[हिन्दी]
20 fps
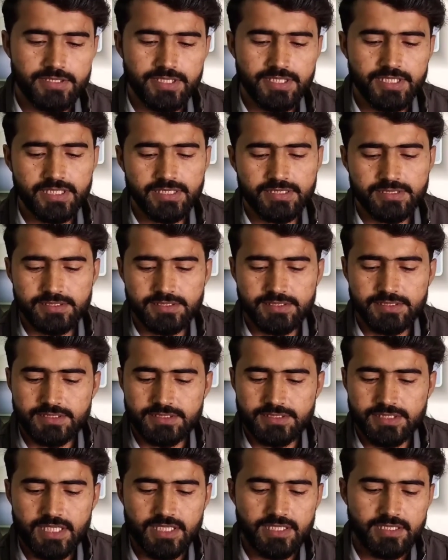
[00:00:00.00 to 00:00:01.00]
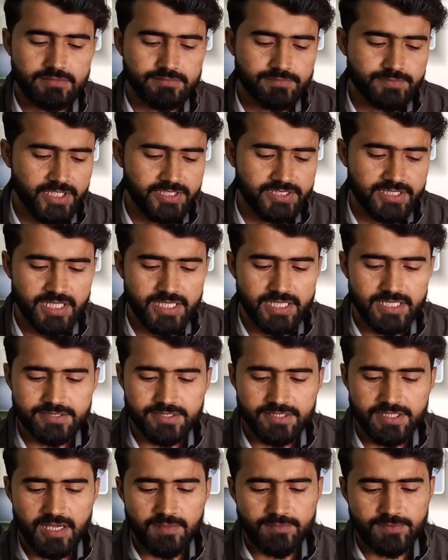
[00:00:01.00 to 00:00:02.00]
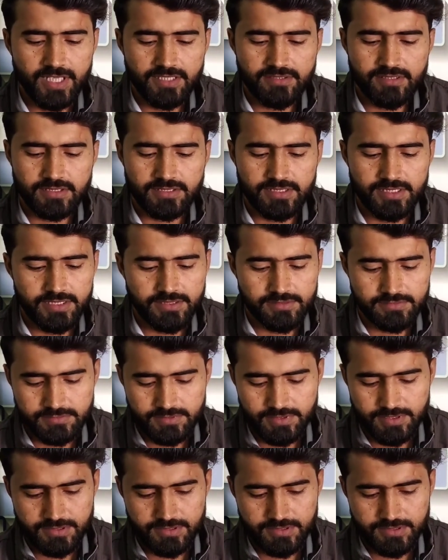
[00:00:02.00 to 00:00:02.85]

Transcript: ठीक है ये पहचान है इसकी आप देख सकते हैं